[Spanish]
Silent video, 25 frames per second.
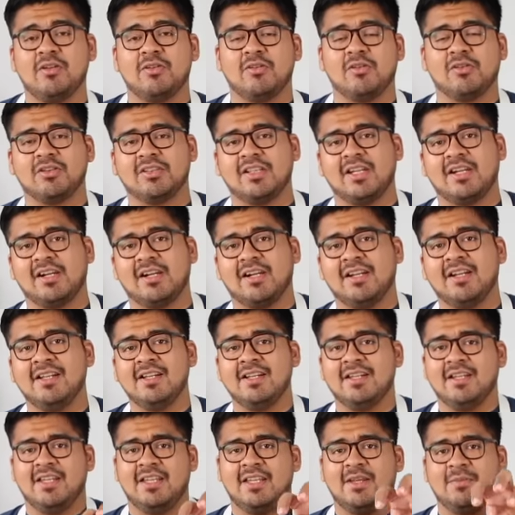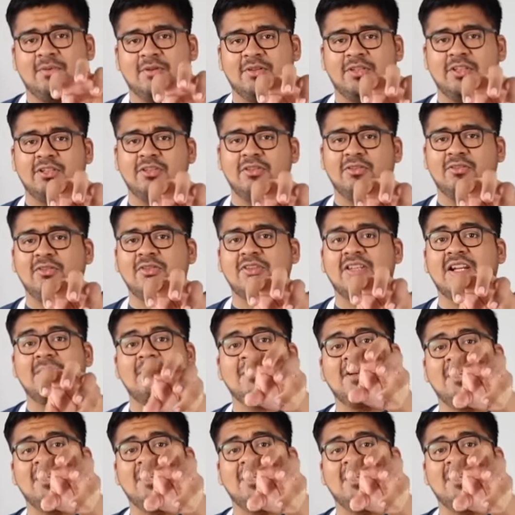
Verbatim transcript: al cortarla y poniendo nuestras